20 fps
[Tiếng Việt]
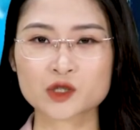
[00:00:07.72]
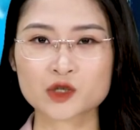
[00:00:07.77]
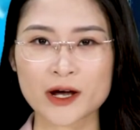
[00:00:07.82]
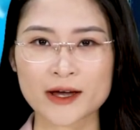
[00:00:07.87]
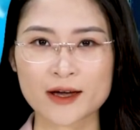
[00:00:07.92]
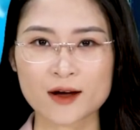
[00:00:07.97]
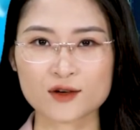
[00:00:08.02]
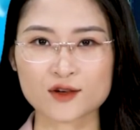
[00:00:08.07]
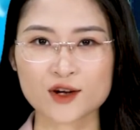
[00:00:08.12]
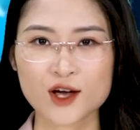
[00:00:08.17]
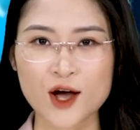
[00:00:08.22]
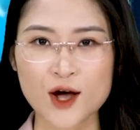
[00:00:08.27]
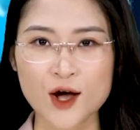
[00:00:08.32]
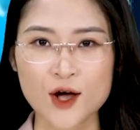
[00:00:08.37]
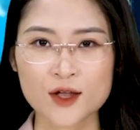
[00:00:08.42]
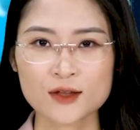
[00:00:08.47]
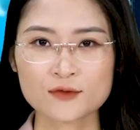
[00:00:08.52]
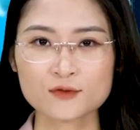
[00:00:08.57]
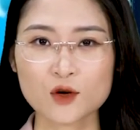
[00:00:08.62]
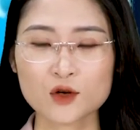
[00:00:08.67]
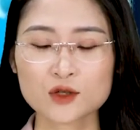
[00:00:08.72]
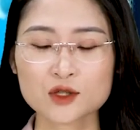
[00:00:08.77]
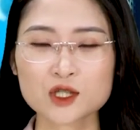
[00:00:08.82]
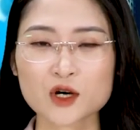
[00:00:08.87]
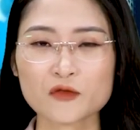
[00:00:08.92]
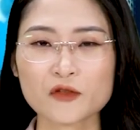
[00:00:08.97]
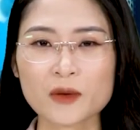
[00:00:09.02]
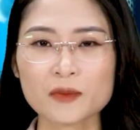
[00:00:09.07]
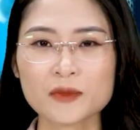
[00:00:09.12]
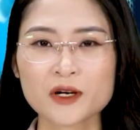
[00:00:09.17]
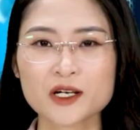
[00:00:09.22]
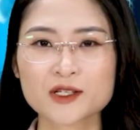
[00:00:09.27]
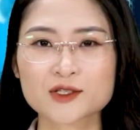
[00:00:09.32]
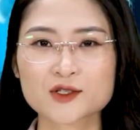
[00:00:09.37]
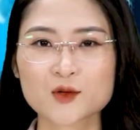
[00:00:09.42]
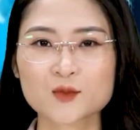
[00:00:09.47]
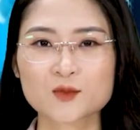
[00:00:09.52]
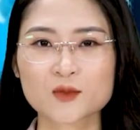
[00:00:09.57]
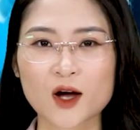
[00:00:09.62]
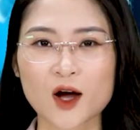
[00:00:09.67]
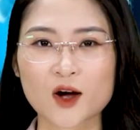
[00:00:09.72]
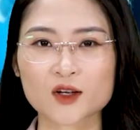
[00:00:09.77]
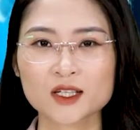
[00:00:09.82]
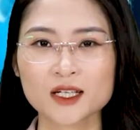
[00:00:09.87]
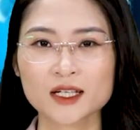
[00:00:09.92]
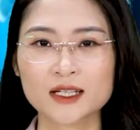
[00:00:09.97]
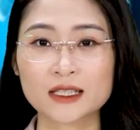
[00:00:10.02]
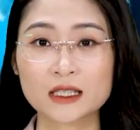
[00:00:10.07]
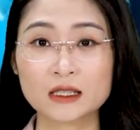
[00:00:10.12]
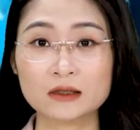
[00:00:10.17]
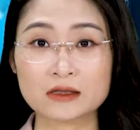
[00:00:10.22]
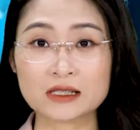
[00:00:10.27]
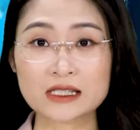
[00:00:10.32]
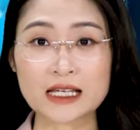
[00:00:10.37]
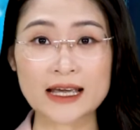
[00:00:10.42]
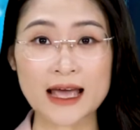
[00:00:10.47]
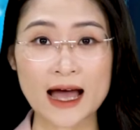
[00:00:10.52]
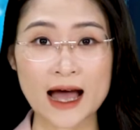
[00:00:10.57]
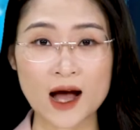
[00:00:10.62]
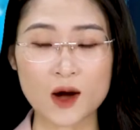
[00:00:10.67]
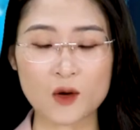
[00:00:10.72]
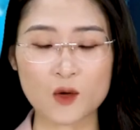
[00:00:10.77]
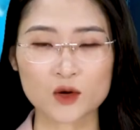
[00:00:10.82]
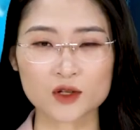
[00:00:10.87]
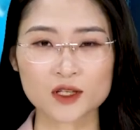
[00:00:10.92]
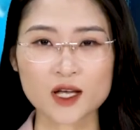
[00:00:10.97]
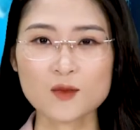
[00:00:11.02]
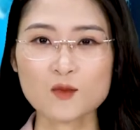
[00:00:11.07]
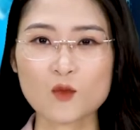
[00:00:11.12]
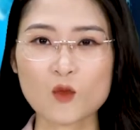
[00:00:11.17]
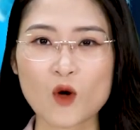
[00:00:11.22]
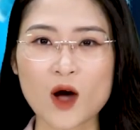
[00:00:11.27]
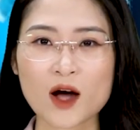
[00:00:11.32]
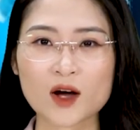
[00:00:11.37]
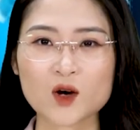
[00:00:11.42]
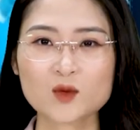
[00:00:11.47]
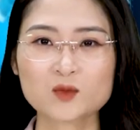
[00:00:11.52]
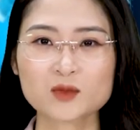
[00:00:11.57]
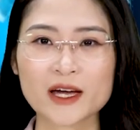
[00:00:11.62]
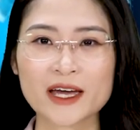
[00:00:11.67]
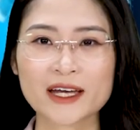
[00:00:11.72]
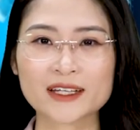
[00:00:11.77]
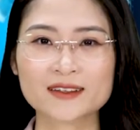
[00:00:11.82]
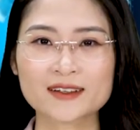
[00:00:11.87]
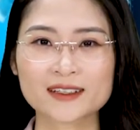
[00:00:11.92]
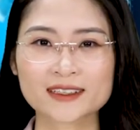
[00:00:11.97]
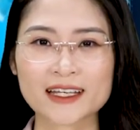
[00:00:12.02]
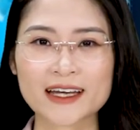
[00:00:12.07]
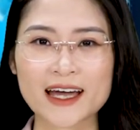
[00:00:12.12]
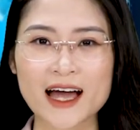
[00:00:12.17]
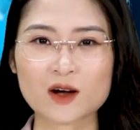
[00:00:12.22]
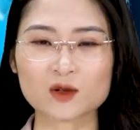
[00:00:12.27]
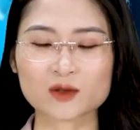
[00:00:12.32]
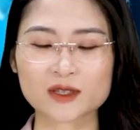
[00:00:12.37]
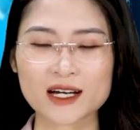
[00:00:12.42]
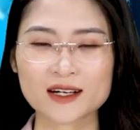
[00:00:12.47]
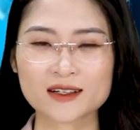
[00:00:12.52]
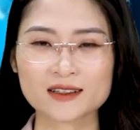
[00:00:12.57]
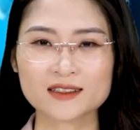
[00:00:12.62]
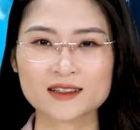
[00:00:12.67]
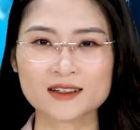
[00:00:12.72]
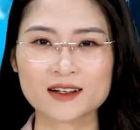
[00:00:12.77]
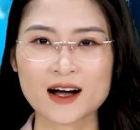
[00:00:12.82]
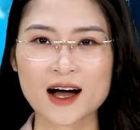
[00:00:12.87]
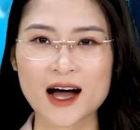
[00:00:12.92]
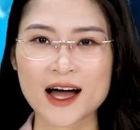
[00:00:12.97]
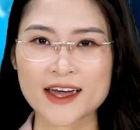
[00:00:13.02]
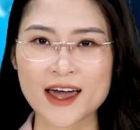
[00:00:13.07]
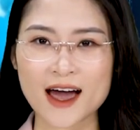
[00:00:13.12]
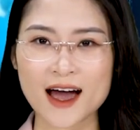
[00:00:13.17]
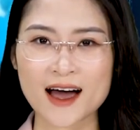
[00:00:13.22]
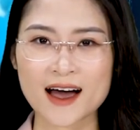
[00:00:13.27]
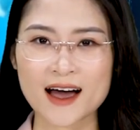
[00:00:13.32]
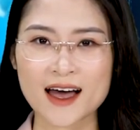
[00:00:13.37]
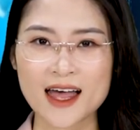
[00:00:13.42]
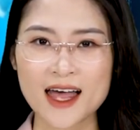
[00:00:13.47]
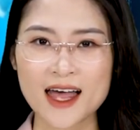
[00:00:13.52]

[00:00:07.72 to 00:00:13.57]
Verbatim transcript: Try-on, vốn cho phép người dùng có thể thử giày ảo thông qua công nghệ thực tế ảo tăng cường AR